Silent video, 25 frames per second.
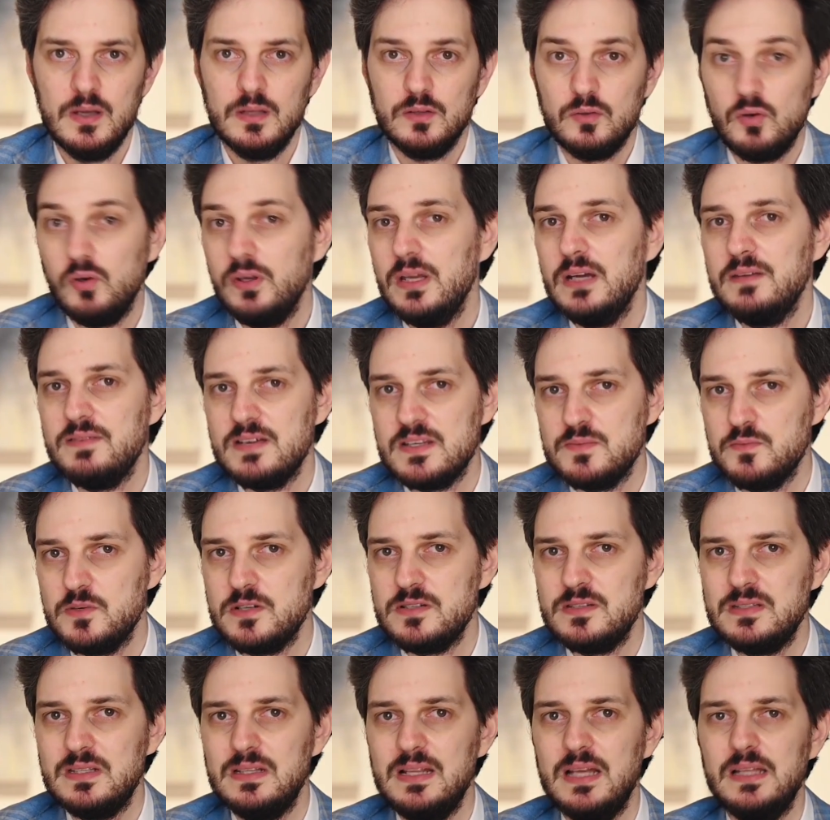Других
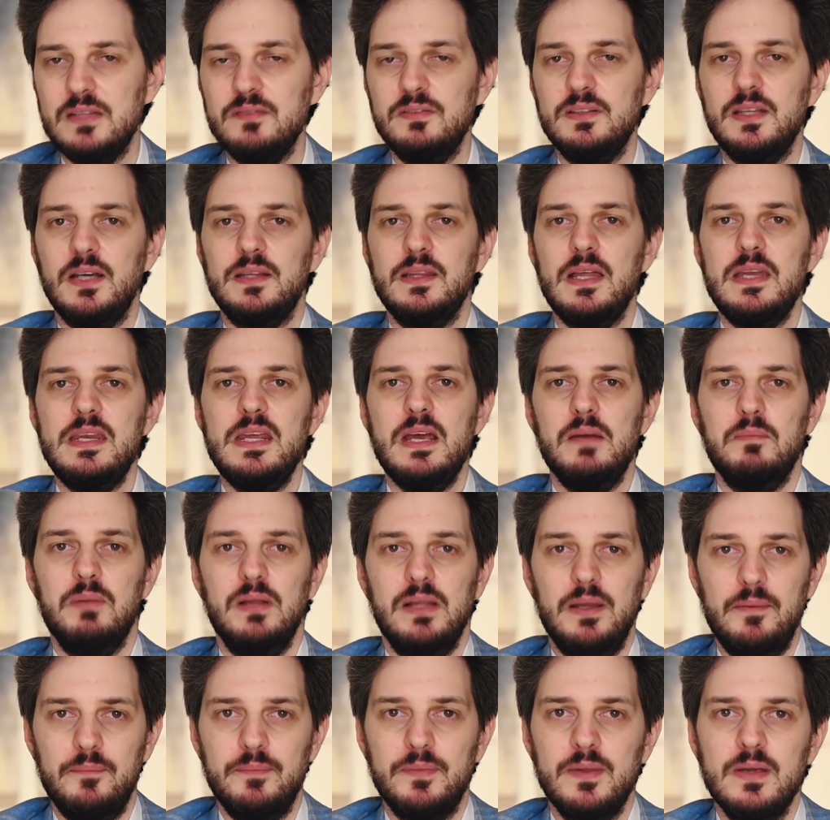возможностей для этого тогда не
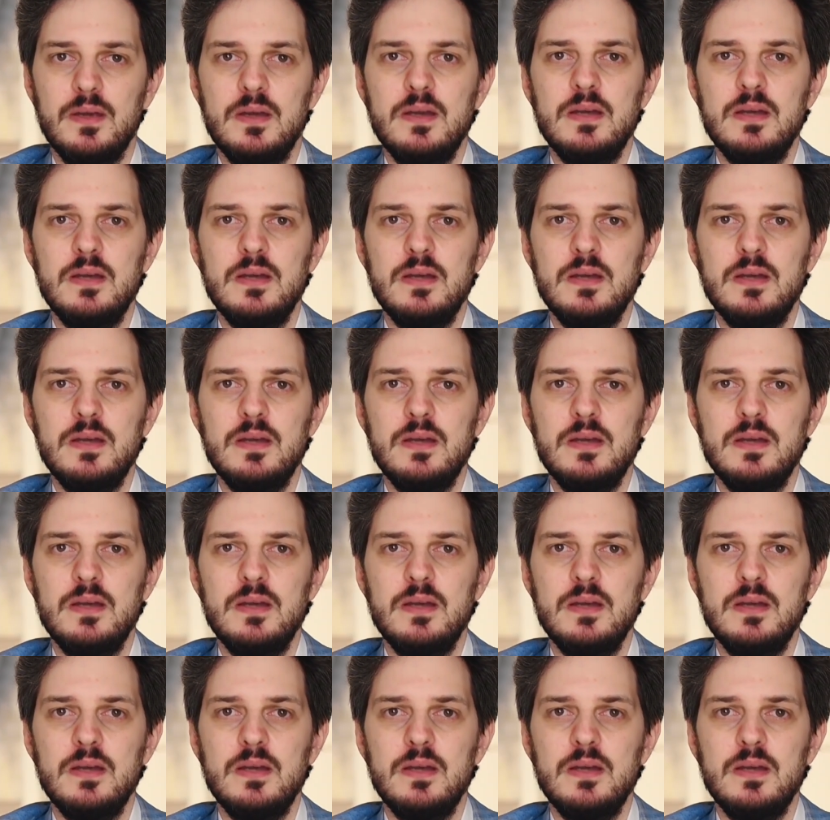было.